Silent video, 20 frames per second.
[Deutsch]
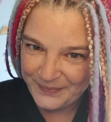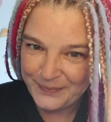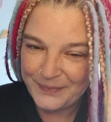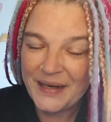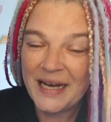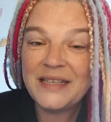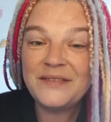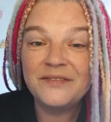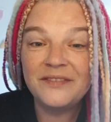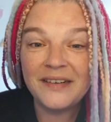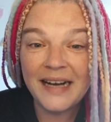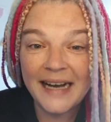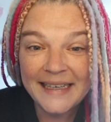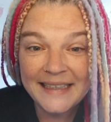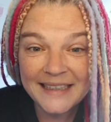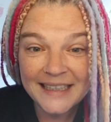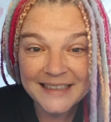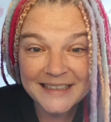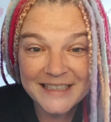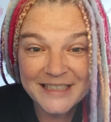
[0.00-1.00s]
mein
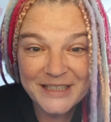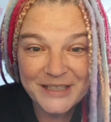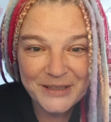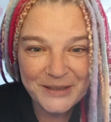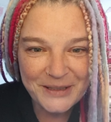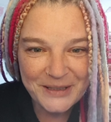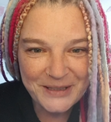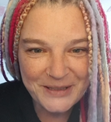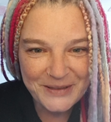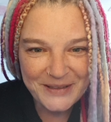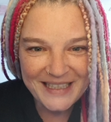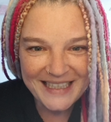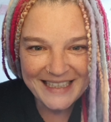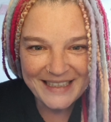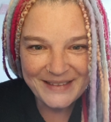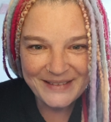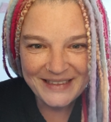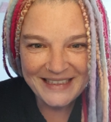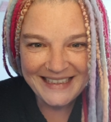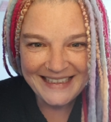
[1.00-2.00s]
Weihnachtszeug zu
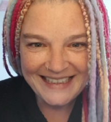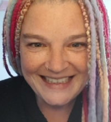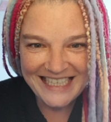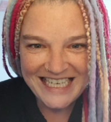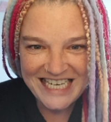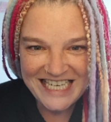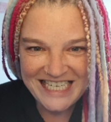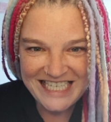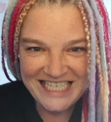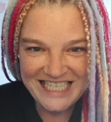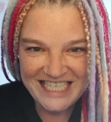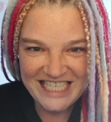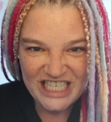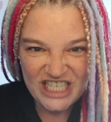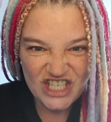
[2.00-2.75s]
dekorieren.